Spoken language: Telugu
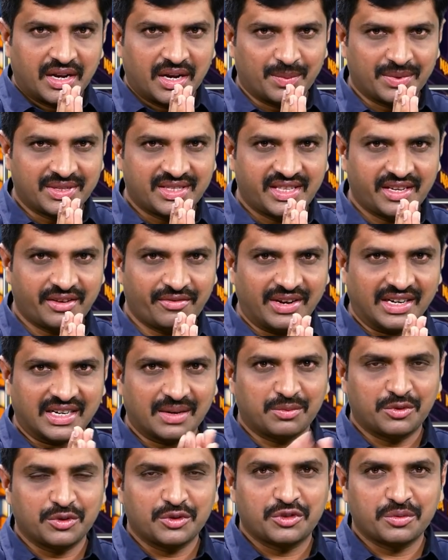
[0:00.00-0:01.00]
నమస్తే
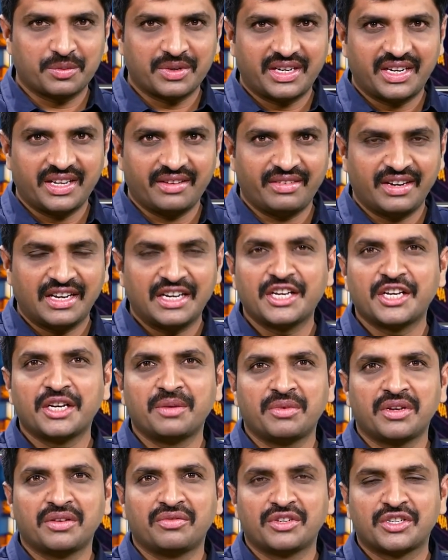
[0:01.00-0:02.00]
వెల్కమ్ టు సుమన్ టీవీ
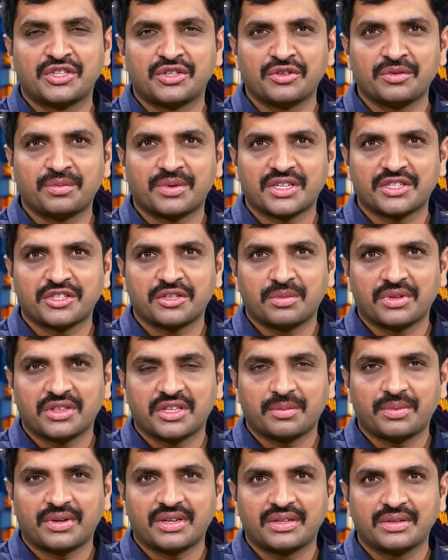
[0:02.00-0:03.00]
నేను మీ విష్ణు
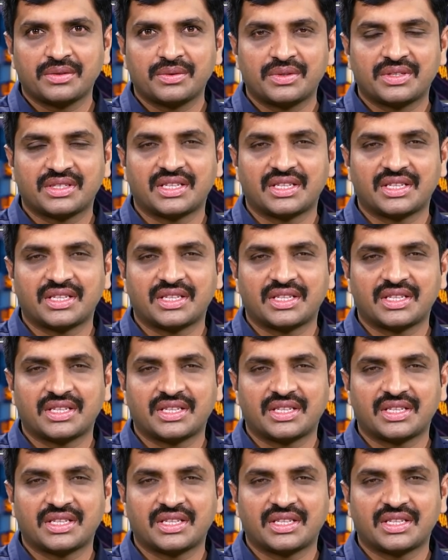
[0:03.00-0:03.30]
ప్రస్తుతంతో పాటు